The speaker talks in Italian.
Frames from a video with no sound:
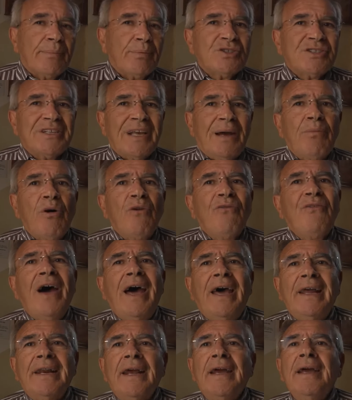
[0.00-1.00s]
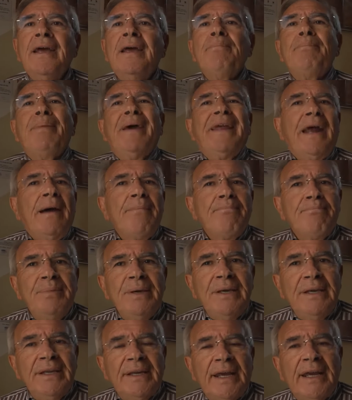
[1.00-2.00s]
possiamo fare per
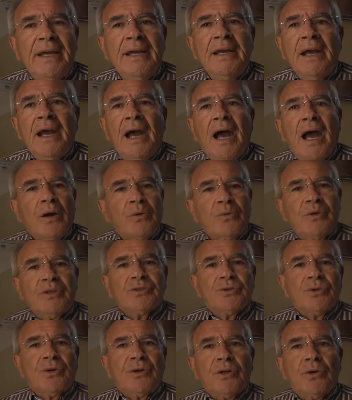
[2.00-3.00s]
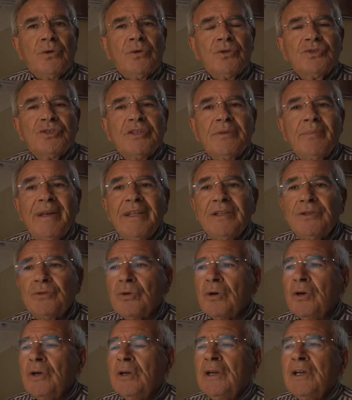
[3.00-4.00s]
ambire a questo
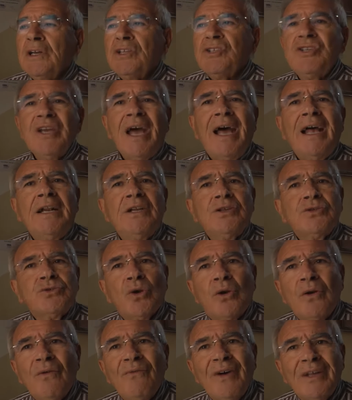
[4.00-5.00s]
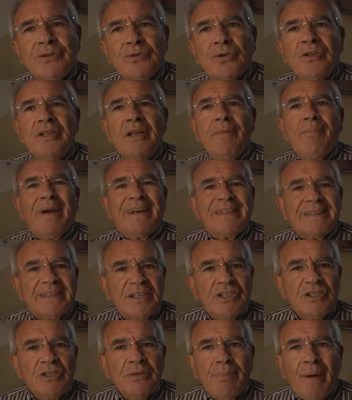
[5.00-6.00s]
riconoscimento già il solo fatto di
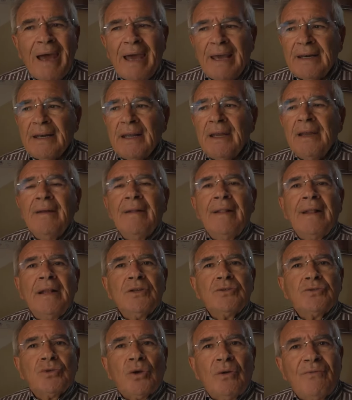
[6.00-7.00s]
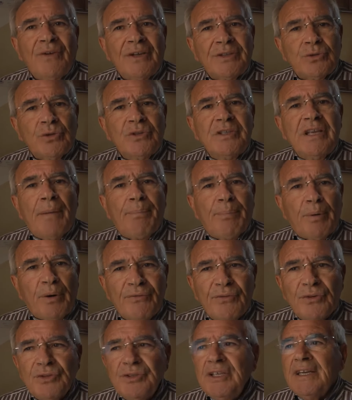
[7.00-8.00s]
partecipare, il solo fatto di
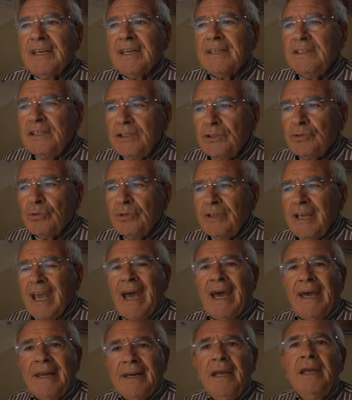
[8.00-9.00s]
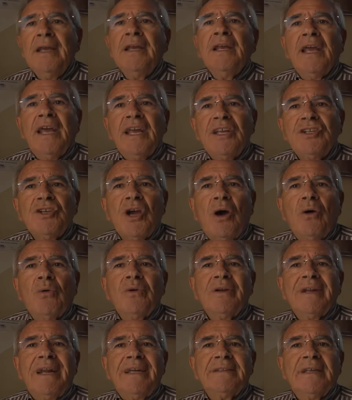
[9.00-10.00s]
approfondire, di studiare è già
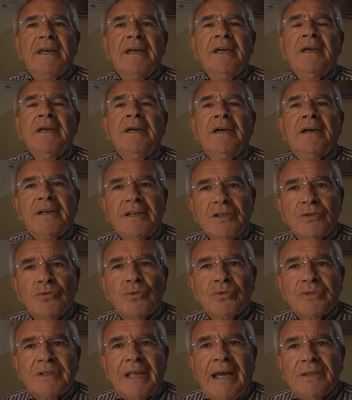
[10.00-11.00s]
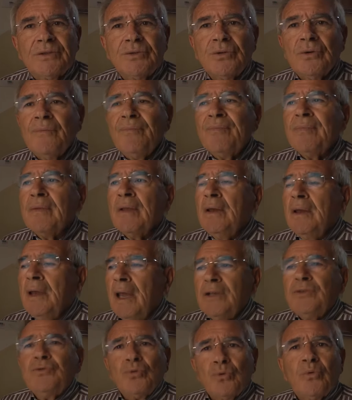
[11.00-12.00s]
un grande risultato
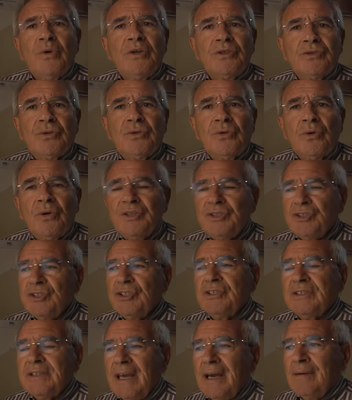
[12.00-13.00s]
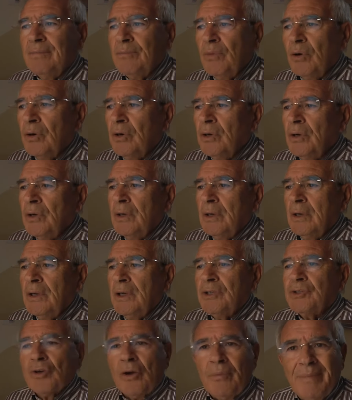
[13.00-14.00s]
e su questo noi ci stiamo
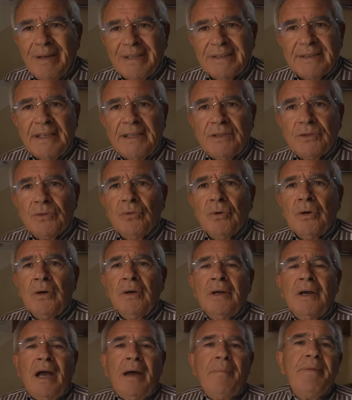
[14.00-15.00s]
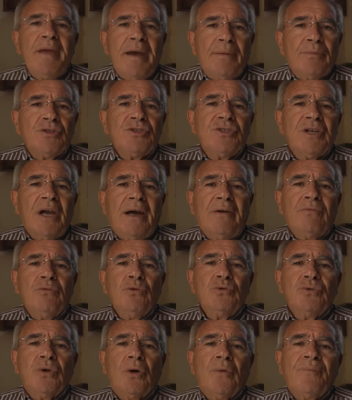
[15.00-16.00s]
eh, scommettendo. Abbiamo già
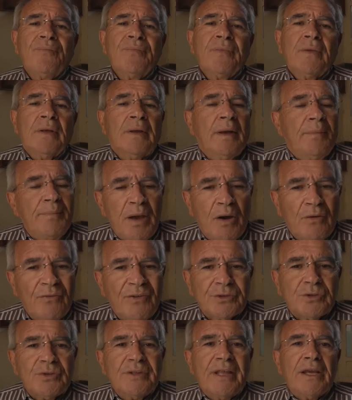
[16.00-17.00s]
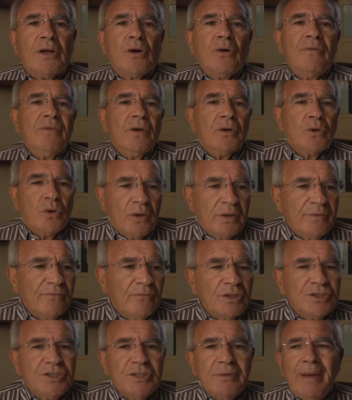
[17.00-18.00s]
avuto, abbiamo fatto dei
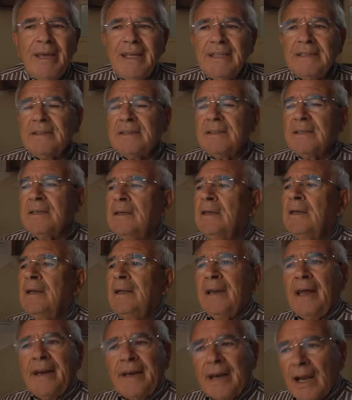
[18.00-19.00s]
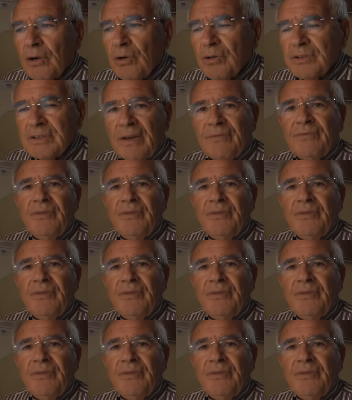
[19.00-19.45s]
coinvolgimenti, la raccolta